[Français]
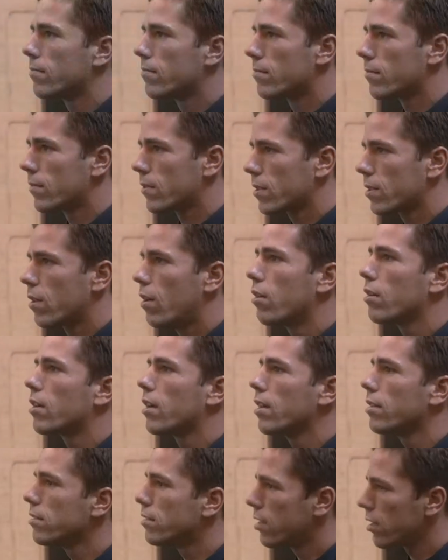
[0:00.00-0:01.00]
peux
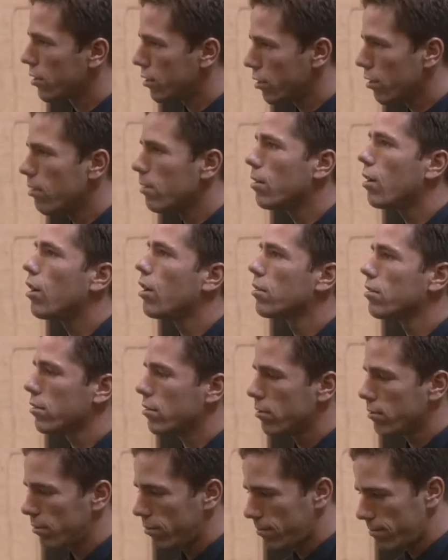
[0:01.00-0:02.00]
avoir
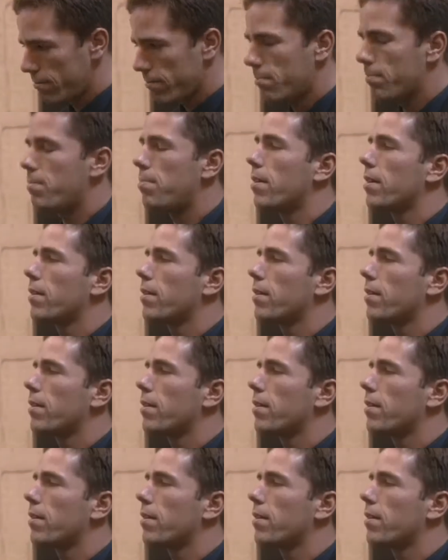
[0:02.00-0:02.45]
un, partenariat